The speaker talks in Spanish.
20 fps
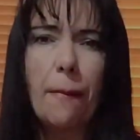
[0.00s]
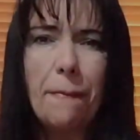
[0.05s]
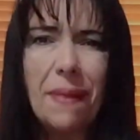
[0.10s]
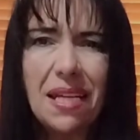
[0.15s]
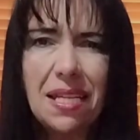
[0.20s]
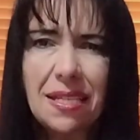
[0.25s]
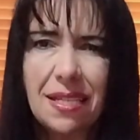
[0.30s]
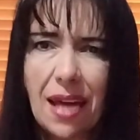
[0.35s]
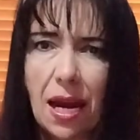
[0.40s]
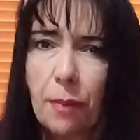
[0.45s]
a
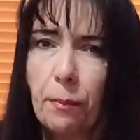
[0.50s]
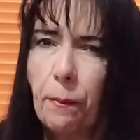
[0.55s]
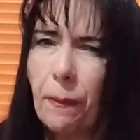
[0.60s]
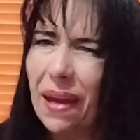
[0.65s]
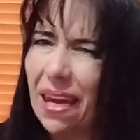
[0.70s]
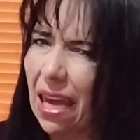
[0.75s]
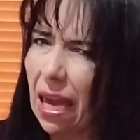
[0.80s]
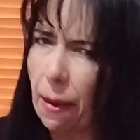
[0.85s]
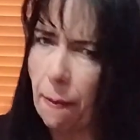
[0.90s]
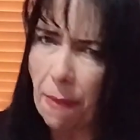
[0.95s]
pensar,
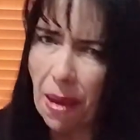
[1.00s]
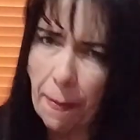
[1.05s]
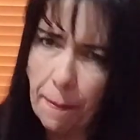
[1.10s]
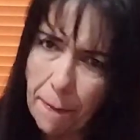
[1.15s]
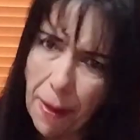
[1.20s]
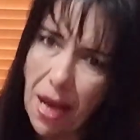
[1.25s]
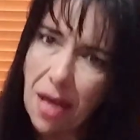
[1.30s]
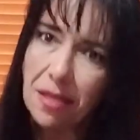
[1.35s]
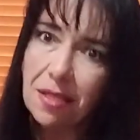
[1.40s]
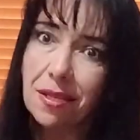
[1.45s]
¿qué me
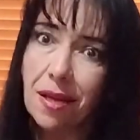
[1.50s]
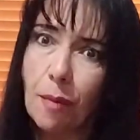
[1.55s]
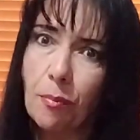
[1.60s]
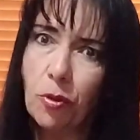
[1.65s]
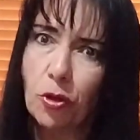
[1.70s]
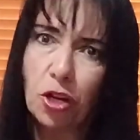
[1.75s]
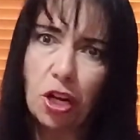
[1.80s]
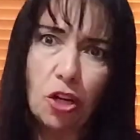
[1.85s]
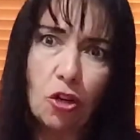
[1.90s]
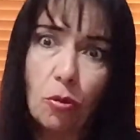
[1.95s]
pasa?
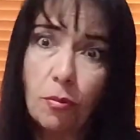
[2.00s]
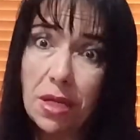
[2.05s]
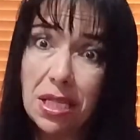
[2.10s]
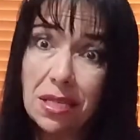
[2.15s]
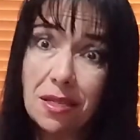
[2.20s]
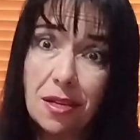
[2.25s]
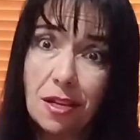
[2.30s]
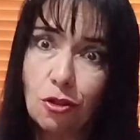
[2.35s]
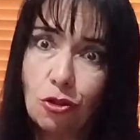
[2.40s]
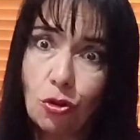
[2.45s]
¿Por qué no me
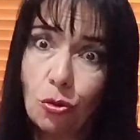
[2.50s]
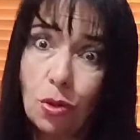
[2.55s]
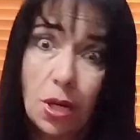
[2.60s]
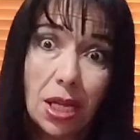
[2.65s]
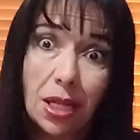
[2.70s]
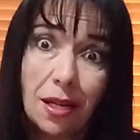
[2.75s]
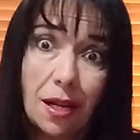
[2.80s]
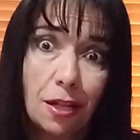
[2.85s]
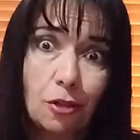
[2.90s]
siento bien